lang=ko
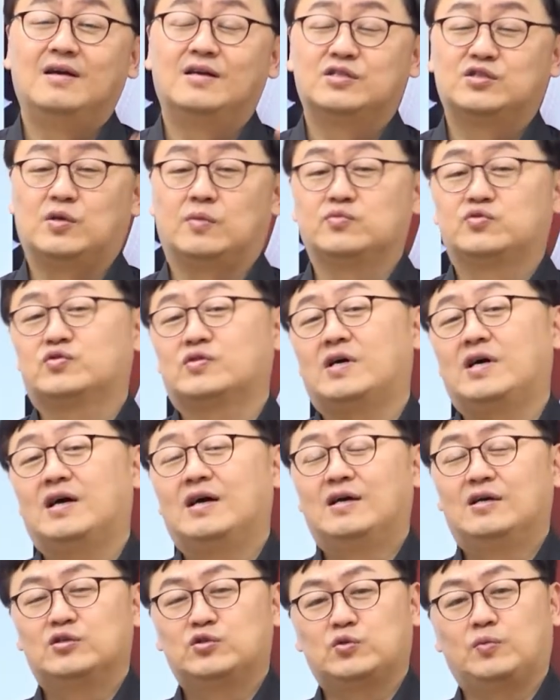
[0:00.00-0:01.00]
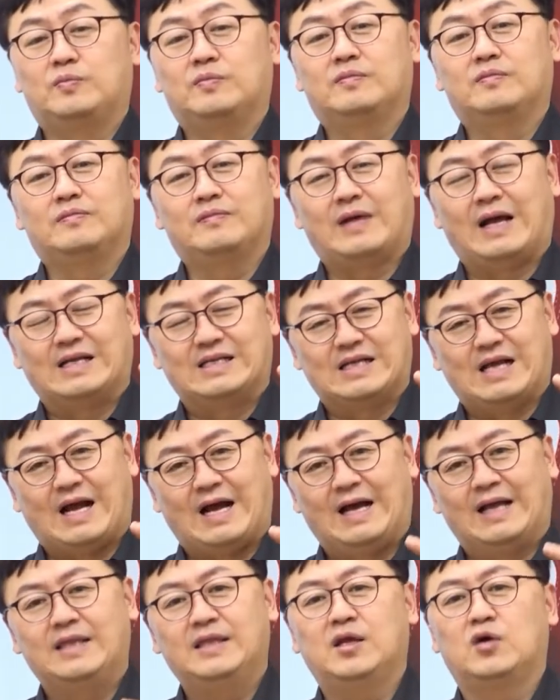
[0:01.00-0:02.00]
점수가 좀
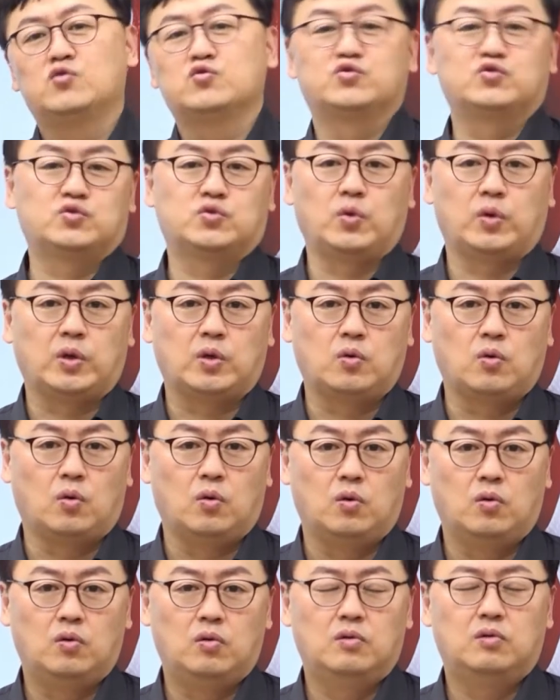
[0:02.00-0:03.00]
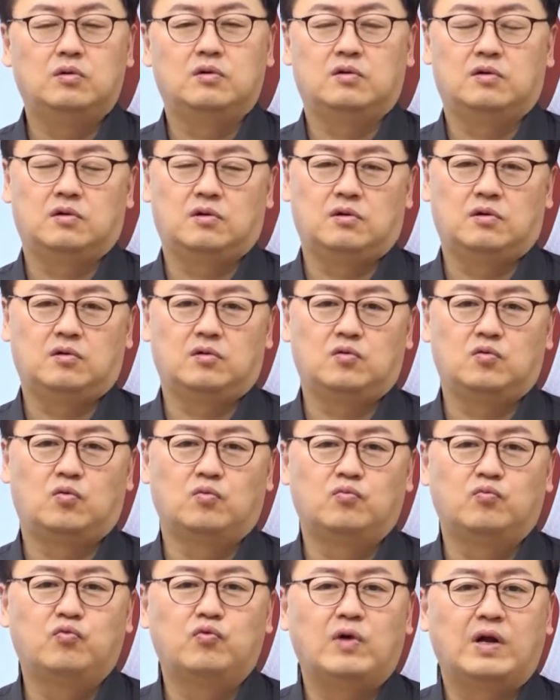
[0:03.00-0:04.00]
안 나올 수도 있고 어,
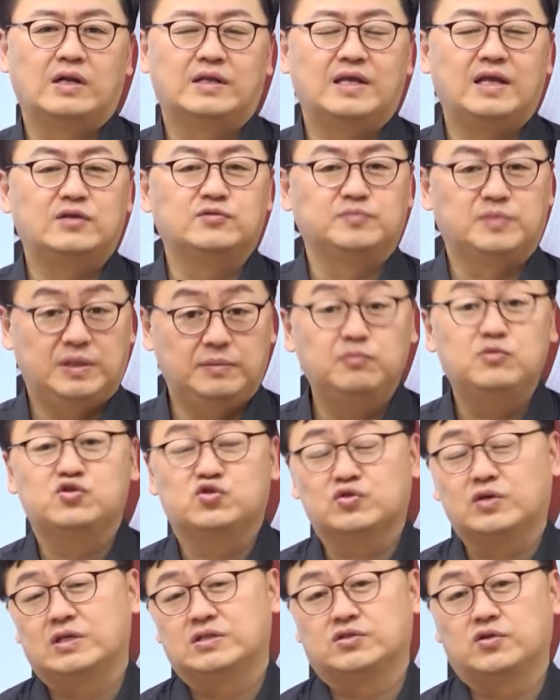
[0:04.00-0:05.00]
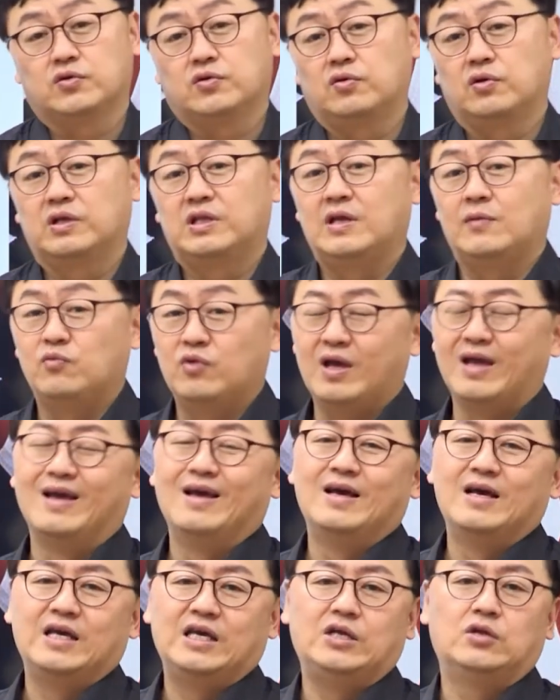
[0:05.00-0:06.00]
공부할 때 좀 힘들 수가 있어요. 그렇기 때문에
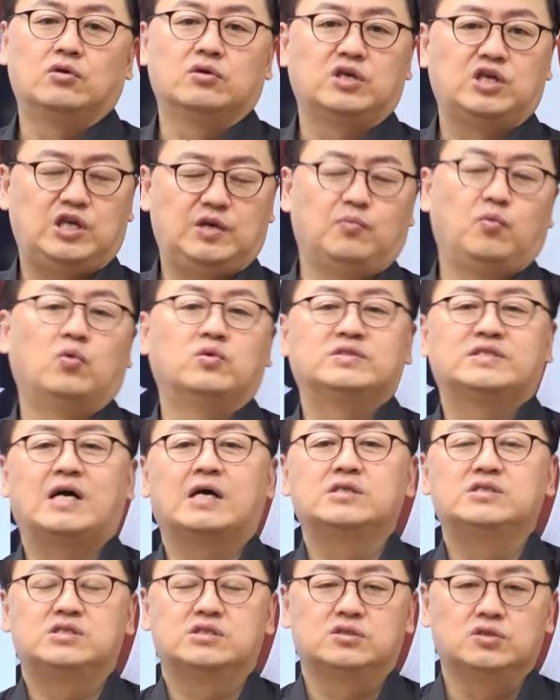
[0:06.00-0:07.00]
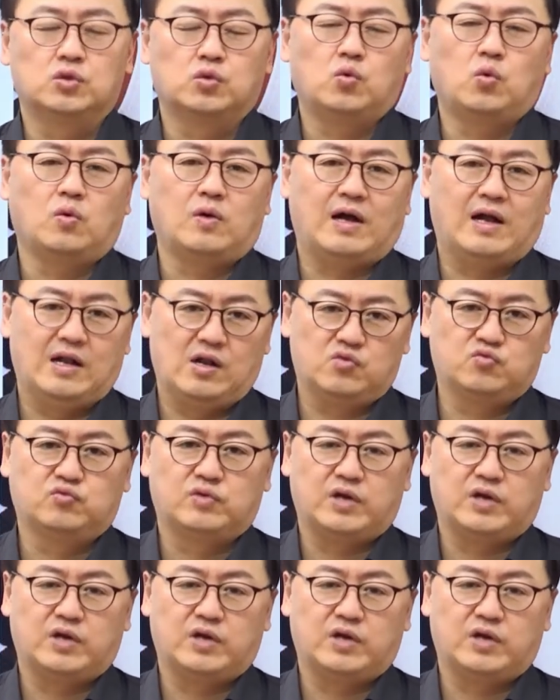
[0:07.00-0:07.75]
이런 기본 상식은 꼭 알고